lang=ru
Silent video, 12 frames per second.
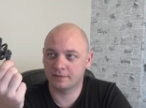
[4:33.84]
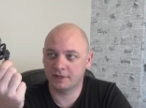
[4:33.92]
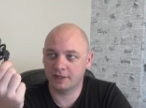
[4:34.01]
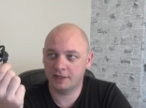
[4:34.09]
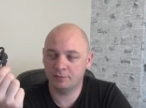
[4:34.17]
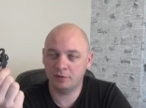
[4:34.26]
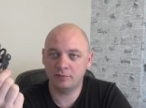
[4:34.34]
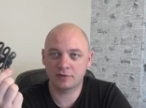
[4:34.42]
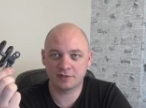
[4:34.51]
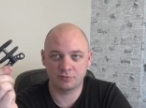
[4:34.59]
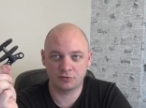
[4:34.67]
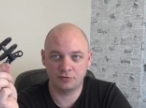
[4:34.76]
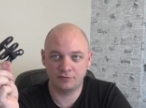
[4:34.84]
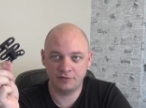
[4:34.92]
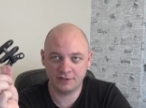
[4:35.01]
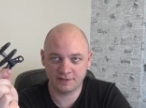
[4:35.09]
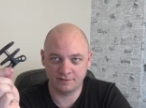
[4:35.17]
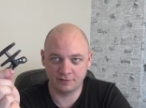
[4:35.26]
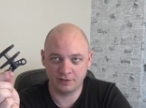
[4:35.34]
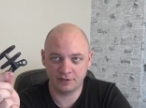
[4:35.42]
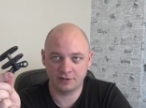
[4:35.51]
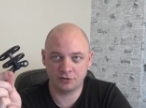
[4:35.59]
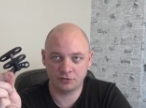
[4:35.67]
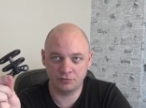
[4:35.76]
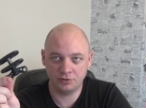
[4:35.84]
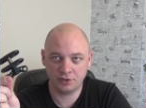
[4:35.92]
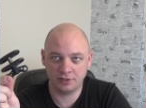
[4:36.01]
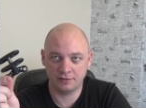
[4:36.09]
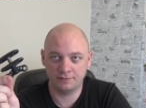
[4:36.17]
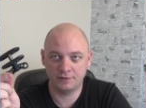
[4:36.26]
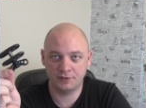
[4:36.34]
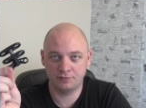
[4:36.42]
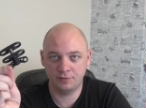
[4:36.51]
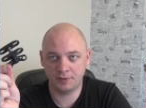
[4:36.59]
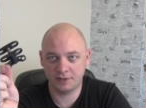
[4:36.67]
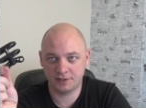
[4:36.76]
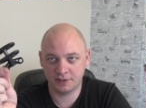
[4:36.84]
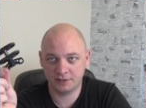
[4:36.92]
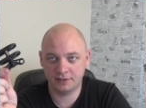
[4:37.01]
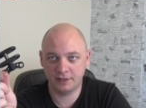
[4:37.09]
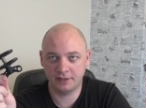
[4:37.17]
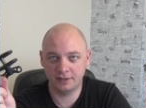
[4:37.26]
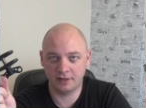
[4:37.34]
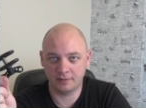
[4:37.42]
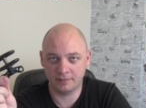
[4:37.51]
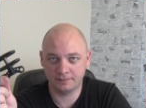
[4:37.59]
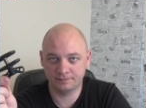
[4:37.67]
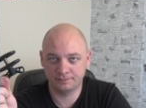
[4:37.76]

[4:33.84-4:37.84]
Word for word: таким образом, что вес вот этой штучки всего 53 грамма.